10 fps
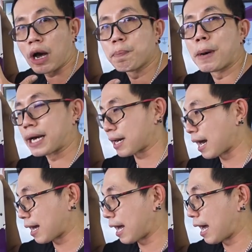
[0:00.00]
เขาเปิด
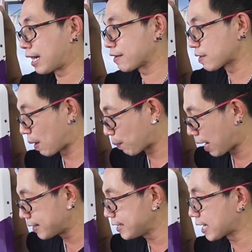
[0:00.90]
ราคานะสำหรับ
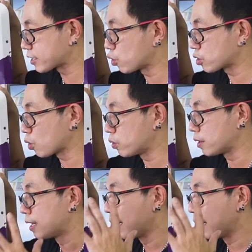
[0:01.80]
ใครที่อยากจะลงทุน